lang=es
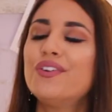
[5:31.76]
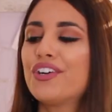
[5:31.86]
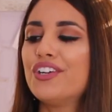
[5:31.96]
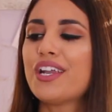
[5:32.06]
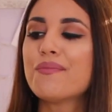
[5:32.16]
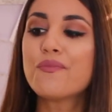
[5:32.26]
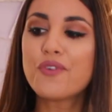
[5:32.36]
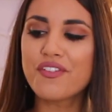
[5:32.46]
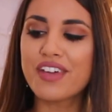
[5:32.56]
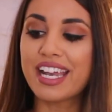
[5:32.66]
unos colores
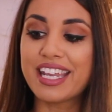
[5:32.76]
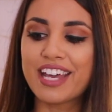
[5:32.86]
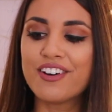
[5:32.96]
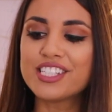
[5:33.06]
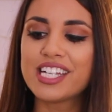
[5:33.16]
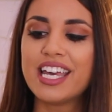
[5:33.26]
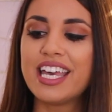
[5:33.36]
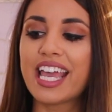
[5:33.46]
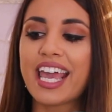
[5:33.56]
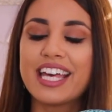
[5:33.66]
muy veraniegos
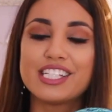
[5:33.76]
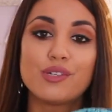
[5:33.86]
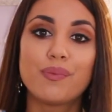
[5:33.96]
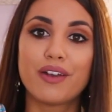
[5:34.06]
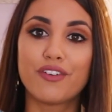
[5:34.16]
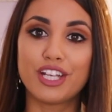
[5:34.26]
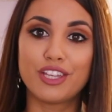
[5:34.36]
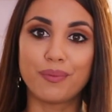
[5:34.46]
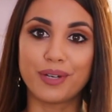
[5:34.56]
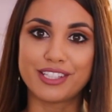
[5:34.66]
que queda súper
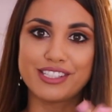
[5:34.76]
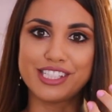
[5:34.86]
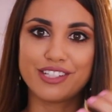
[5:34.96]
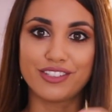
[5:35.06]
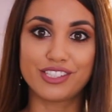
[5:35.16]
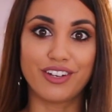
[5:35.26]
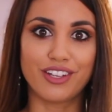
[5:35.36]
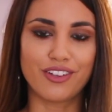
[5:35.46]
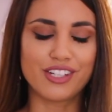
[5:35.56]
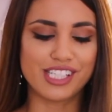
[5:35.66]
bonito puesto,
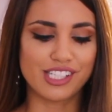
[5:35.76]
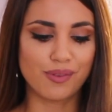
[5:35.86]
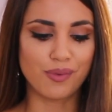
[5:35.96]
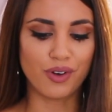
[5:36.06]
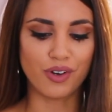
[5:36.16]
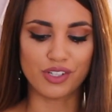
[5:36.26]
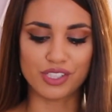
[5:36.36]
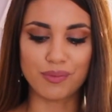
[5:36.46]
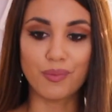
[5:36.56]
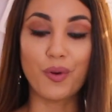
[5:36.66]
sobre todo si
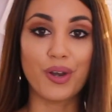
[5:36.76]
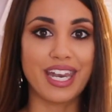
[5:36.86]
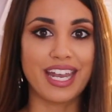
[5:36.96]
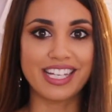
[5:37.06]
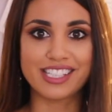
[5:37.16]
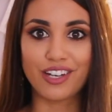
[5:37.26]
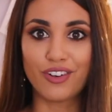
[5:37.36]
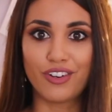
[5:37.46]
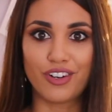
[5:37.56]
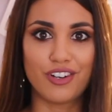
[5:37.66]
somos morena, este
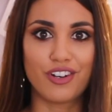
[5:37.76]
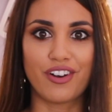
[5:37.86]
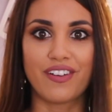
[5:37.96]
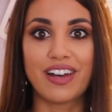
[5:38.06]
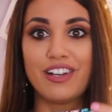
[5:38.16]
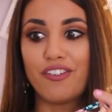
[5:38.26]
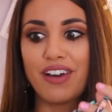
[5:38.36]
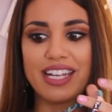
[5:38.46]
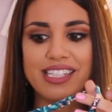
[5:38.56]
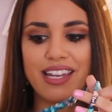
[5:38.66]
color nos, va
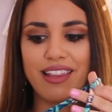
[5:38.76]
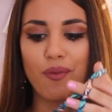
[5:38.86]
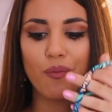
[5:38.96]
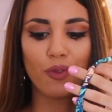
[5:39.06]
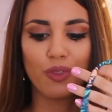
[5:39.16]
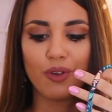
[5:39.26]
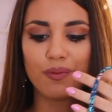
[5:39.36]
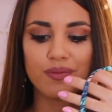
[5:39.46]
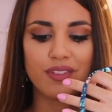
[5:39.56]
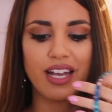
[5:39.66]
a resaltar un
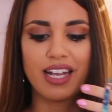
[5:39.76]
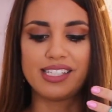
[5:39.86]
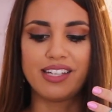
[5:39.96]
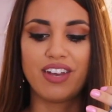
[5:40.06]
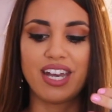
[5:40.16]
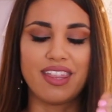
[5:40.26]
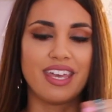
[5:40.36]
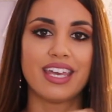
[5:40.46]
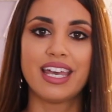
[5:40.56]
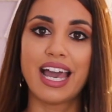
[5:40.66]
montón, ese
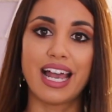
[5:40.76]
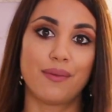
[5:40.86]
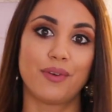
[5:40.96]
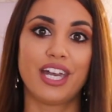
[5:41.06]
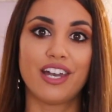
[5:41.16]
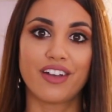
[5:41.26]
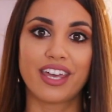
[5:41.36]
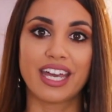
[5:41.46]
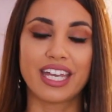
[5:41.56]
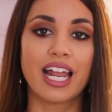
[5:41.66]
verde a las morenas nos
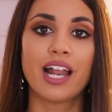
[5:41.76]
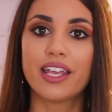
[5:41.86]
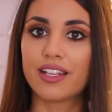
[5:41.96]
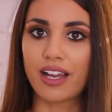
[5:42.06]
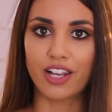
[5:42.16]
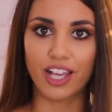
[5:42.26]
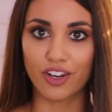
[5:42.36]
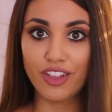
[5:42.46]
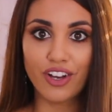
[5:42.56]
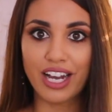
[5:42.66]
queda genial, que
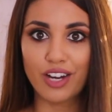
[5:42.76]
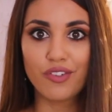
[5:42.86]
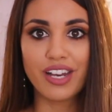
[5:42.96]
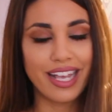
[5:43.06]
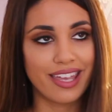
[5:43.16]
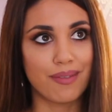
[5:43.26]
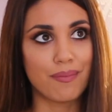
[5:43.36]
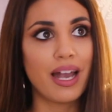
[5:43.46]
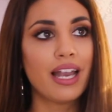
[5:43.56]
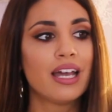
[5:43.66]
no digo que a las rubias le
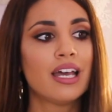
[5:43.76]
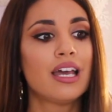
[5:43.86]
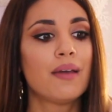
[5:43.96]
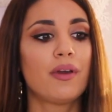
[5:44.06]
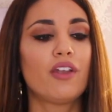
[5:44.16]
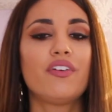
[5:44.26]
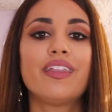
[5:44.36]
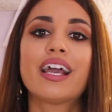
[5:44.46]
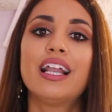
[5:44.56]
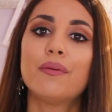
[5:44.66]
queden mal, pero es
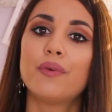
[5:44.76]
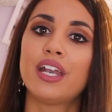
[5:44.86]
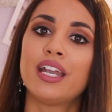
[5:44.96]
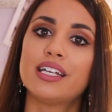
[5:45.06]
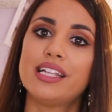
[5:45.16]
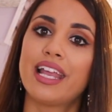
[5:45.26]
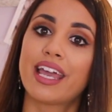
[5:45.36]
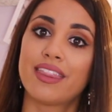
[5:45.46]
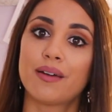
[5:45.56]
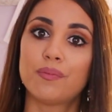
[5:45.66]
verdad que a las morenas
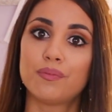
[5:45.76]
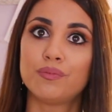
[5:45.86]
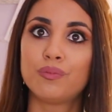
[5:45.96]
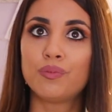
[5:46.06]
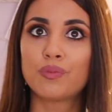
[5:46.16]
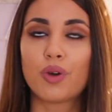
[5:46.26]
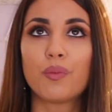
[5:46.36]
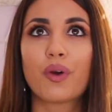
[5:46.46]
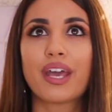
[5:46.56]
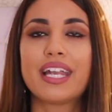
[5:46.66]
le quedan mm,
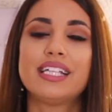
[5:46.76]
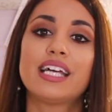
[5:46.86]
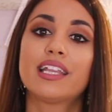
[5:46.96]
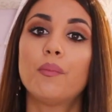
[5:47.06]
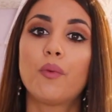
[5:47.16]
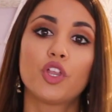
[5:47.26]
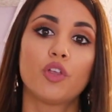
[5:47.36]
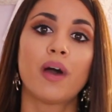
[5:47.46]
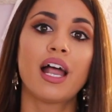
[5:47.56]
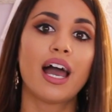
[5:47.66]
como que resalta un
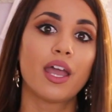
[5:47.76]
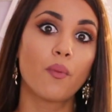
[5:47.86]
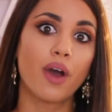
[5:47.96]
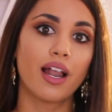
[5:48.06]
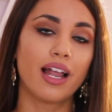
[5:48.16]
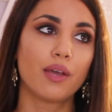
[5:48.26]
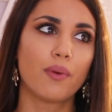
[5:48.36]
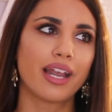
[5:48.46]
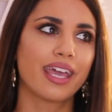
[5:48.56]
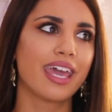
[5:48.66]
poquito más, ah, igual, al
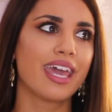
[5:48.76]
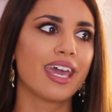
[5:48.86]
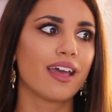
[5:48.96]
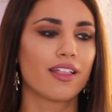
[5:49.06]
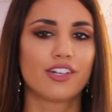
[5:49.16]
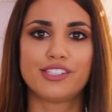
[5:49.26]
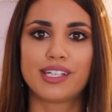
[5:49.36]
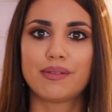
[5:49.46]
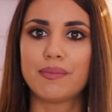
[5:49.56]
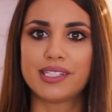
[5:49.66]
igual que, no
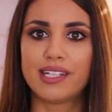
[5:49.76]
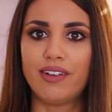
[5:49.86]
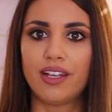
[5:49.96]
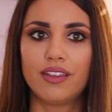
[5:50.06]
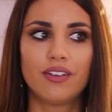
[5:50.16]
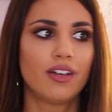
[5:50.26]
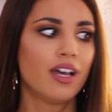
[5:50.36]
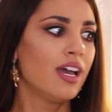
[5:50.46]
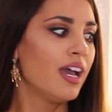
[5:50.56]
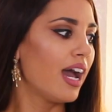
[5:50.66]
sé qué me pasa hablando,
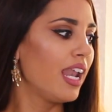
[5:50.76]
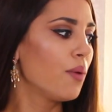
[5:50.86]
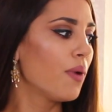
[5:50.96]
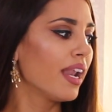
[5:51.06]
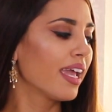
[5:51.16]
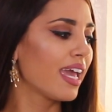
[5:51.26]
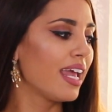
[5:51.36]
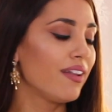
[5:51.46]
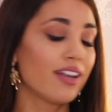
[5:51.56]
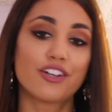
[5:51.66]
al igual
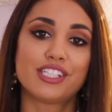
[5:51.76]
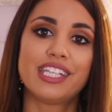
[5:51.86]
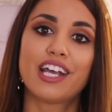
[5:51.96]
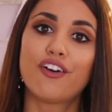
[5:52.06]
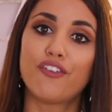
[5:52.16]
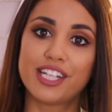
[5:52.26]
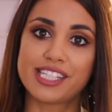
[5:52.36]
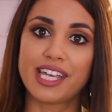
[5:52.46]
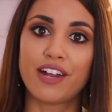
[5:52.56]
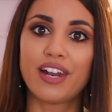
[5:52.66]
que el rosita que os voy a
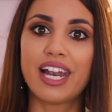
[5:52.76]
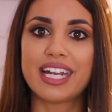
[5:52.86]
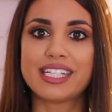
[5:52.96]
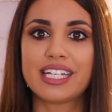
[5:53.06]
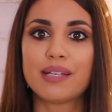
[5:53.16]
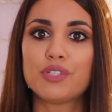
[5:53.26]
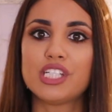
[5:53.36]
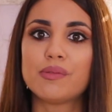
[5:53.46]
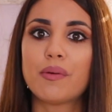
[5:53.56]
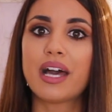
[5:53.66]
enseñar ahora le resalta
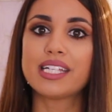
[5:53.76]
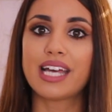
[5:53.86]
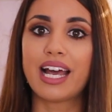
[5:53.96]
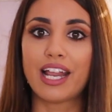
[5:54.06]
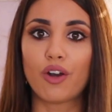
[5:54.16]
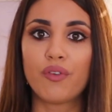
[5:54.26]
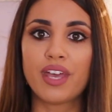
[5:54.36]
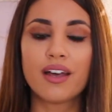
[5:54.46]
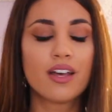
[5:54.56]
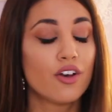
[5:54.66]
muchísimo más a la
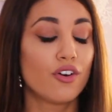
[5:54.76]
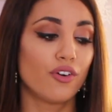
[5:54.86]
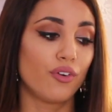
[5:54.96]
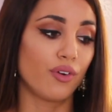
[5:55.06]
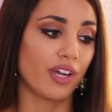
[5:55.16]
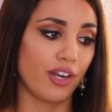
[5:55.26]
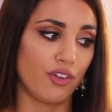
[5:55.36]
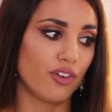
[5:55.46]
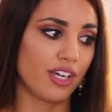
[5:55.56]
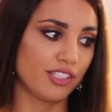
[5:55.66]
rubia, o creo
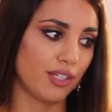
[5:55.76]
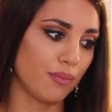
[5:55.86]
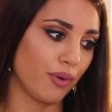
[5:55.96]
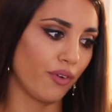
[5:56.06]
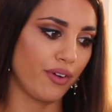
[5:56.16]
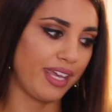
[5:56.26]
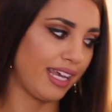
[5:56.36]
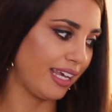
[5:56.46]
yo que eso poco poco